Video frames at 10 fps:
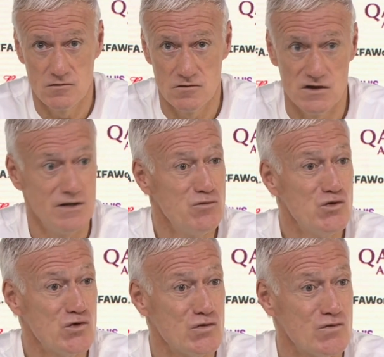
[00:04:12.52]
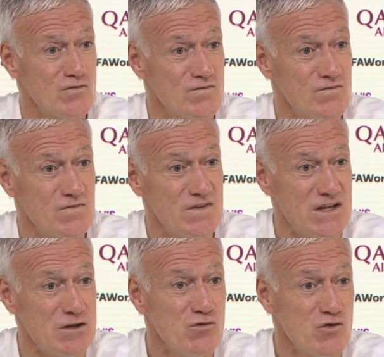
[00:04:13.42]
il est mieux.
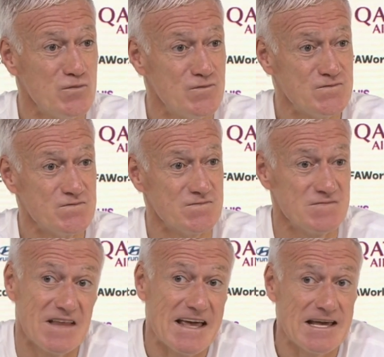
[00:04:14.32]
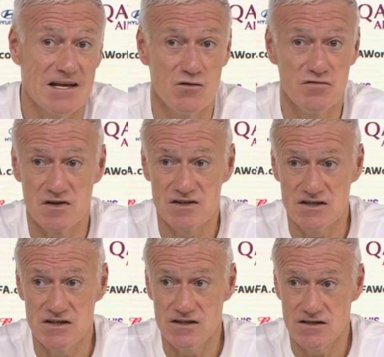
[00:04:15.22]
Il est mieux. Et le fait
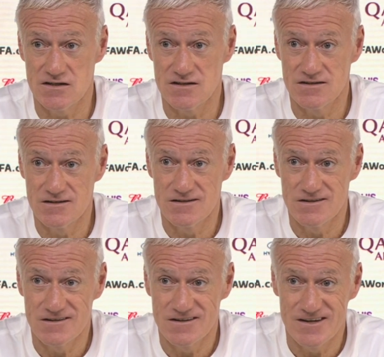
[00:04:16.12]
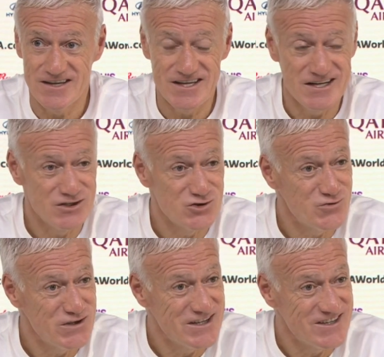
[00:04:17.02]
qu'il ait,
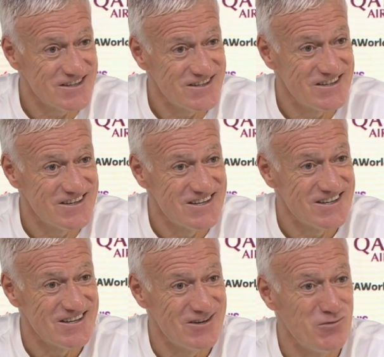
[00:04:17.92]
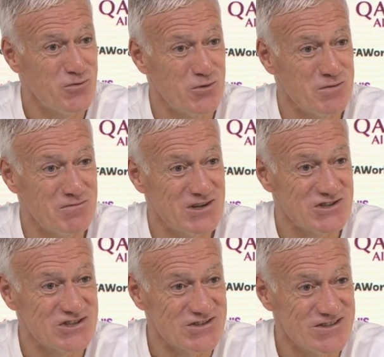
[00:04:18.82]
joué euh, le premier
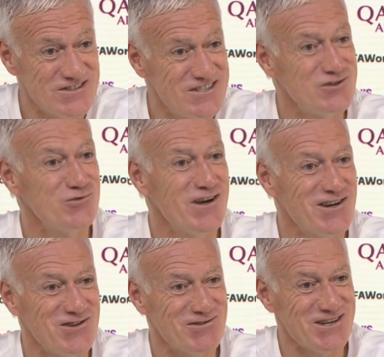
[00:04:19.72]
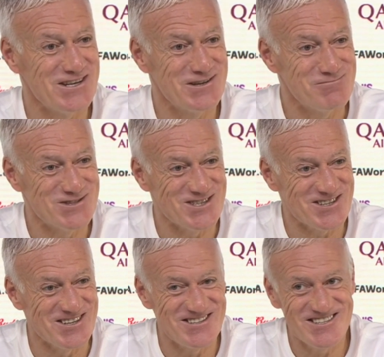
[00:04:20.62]
match euh, titulaire d'entrée, comme
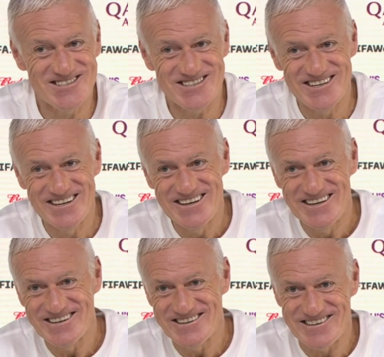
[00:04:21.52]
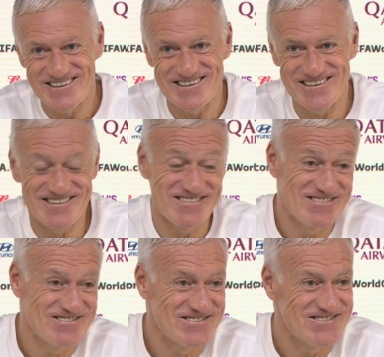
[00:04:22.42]
certains disent, euh,
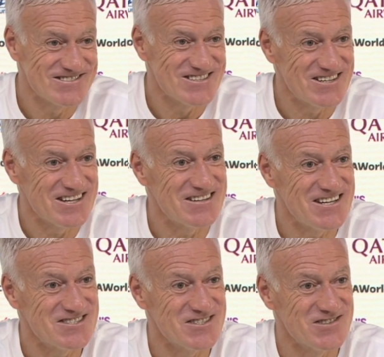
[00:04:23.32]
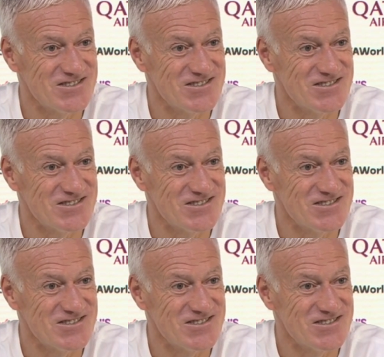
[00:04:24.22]
ça n'atteste,